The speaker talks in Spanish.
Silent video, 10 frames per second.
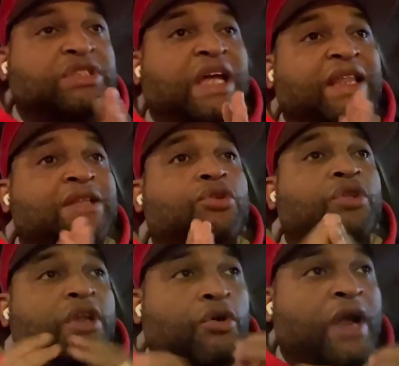está
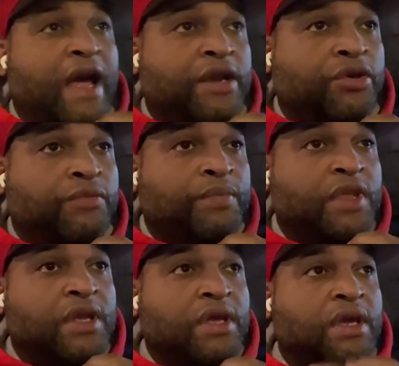dentro del horario
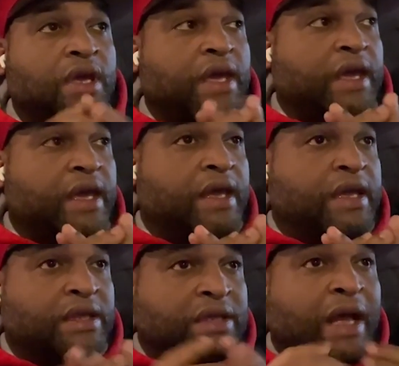eh,
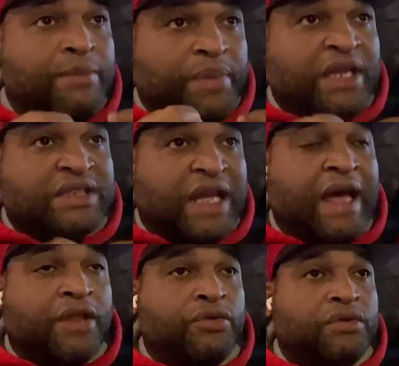que está
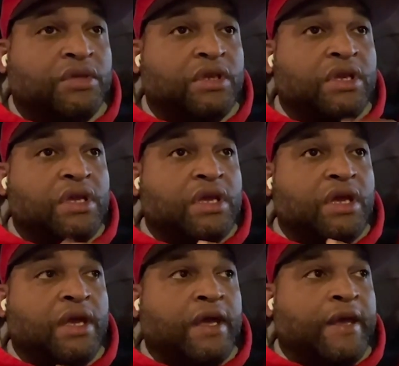implantado
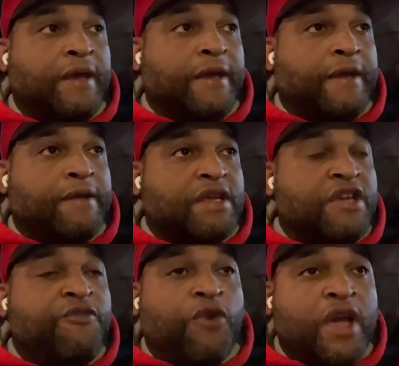eh,
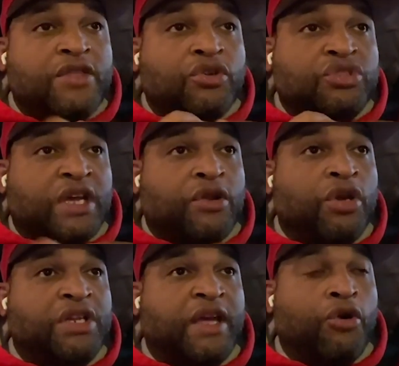y fue y nos
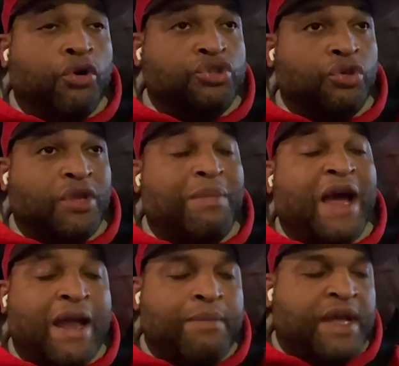cerró el negocio de
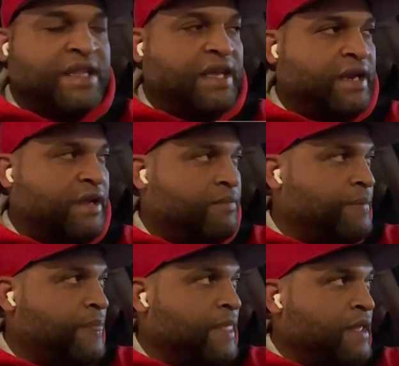mala manera.
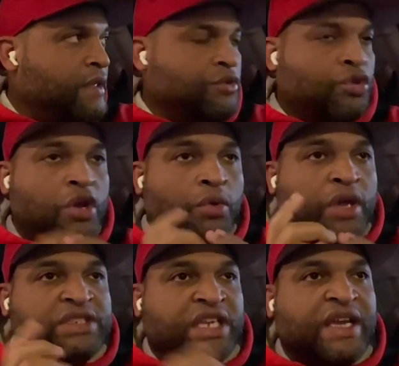Yo le
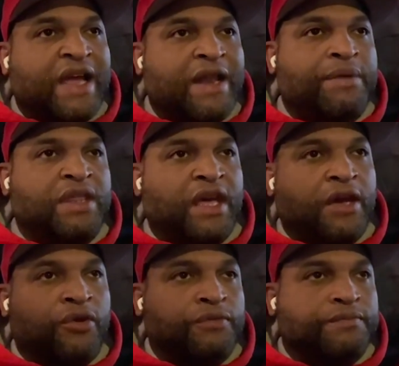voy a enseñar el
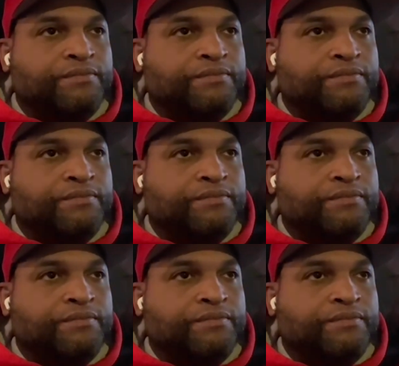video